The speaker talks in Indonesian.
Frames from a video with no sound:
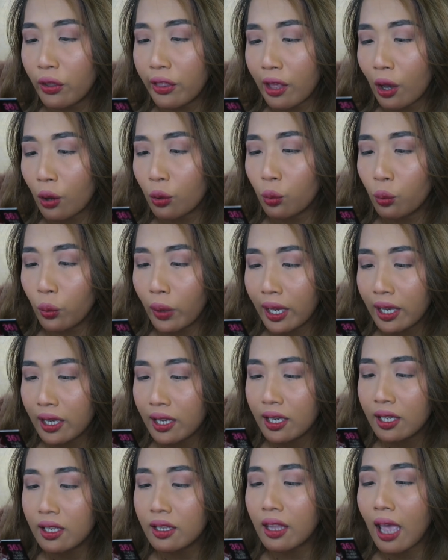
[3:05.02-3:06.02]
without
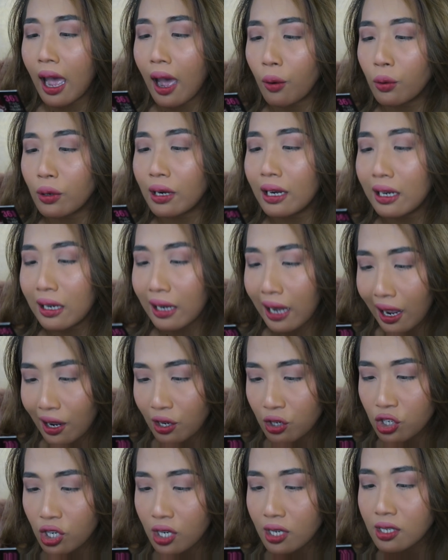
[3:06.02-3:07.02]
weighing down
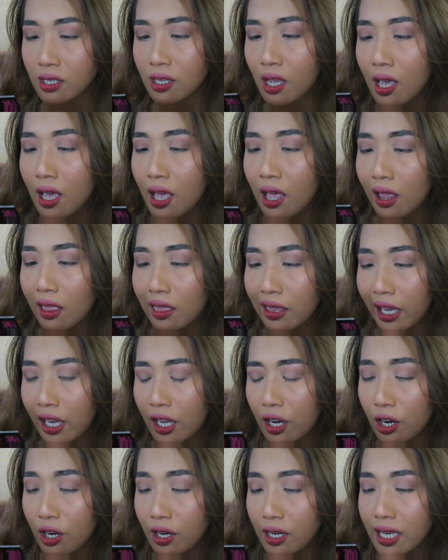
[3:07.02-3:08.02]
lashes
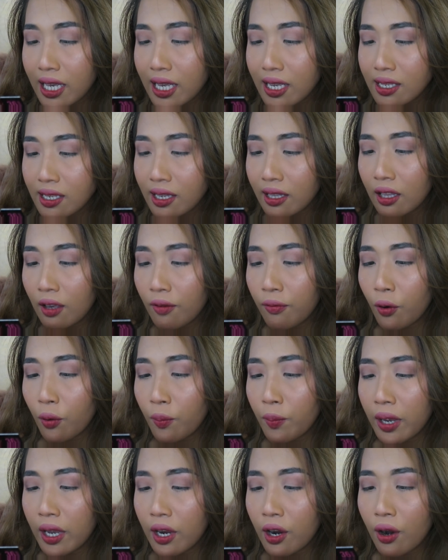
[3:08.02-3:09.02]
layer easily for
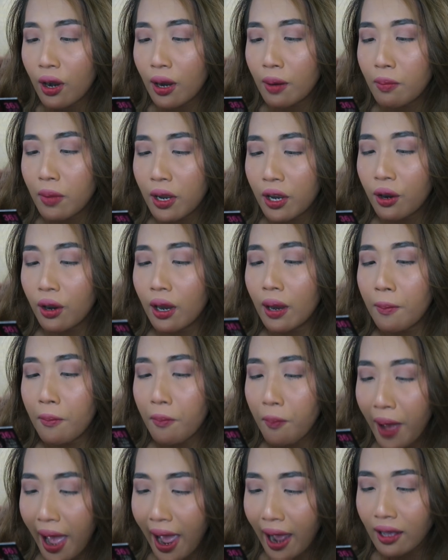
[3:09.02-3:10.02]
bigger and bigger
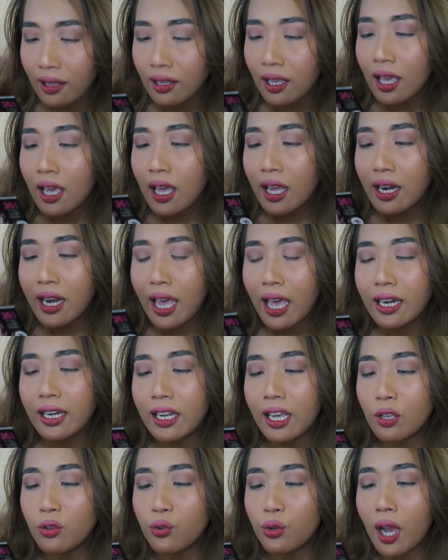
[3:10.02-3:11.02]
impact dan
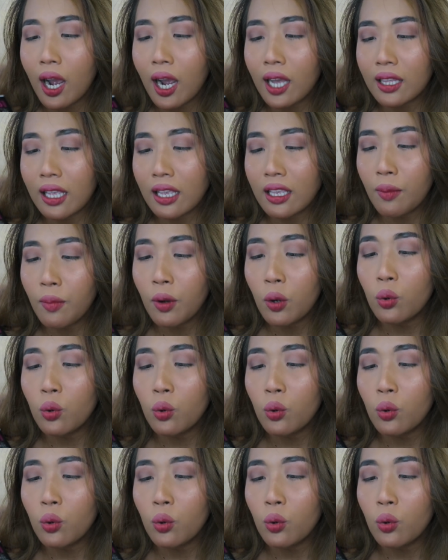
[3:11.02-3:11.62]
dia juga katanya